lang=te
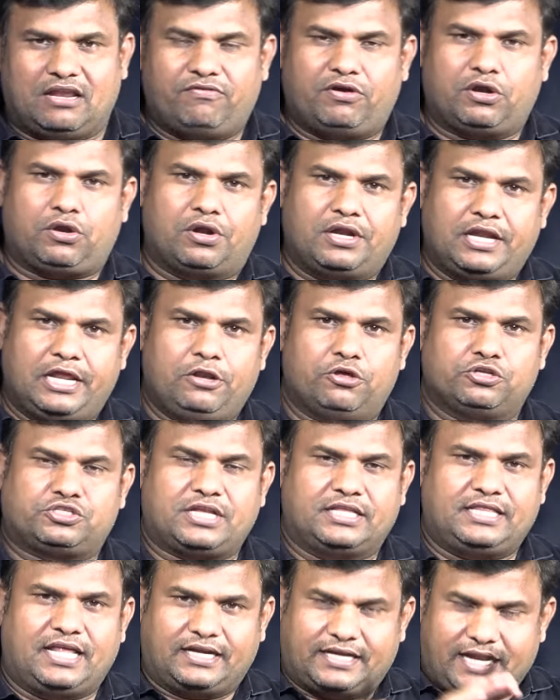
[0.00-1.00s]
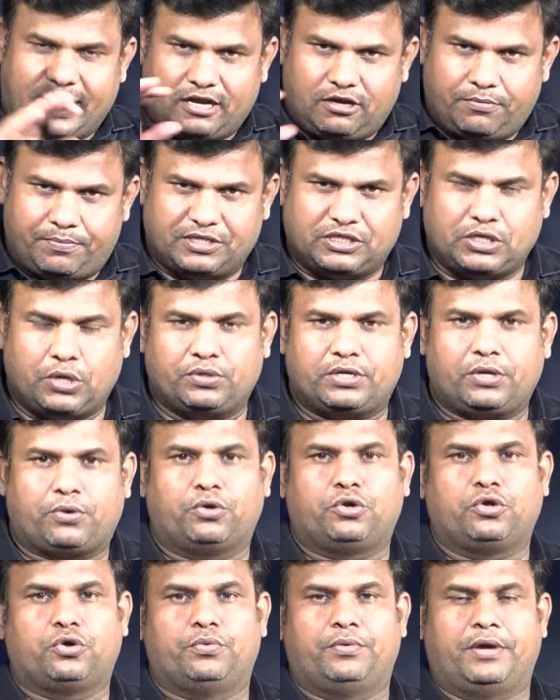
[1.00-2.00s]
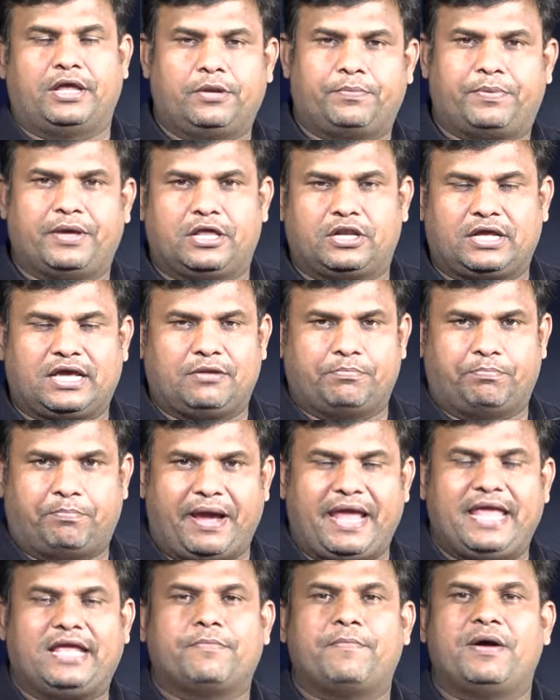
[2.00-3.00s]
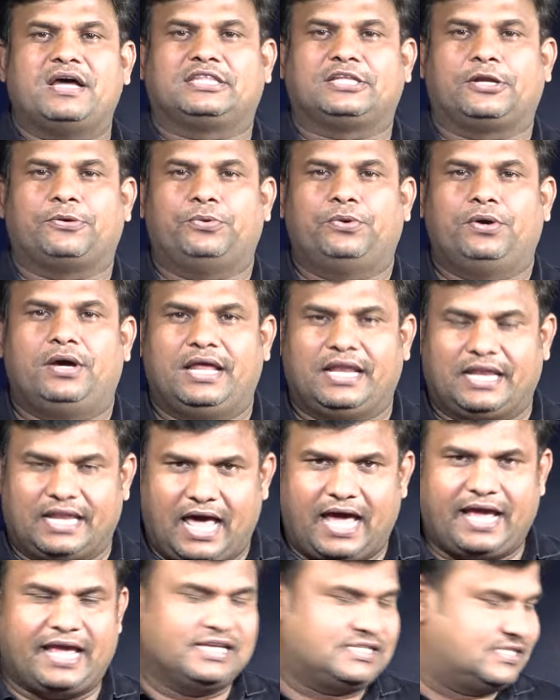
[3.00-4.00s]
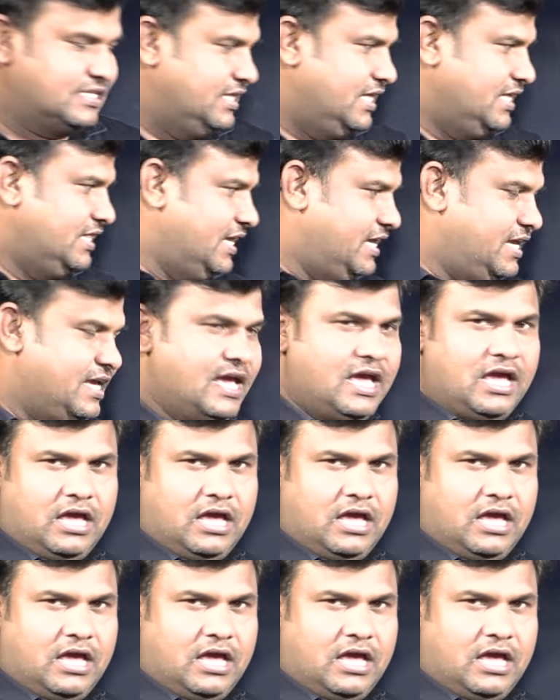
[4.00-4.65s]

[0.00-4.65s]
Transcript: కల్వర్ట్లో నీళ్ళు వచ్చినాయి దాని టైర్లు పెద్దగా ఉంటే కొడుకు వెళ్ళిపోయారు కానీ బైక్ మాత్రం లాగేసింది ఇది